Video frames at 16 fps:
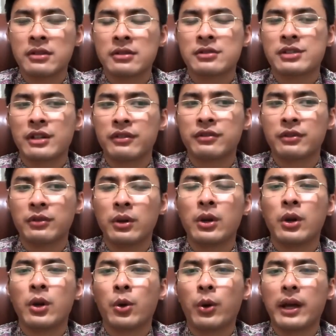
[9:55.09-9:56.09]
政府
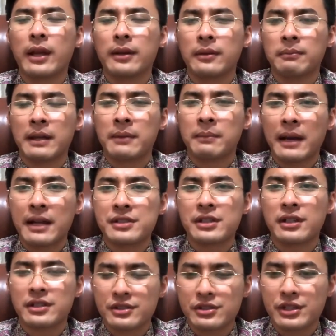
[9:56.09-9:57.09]
会明白这个事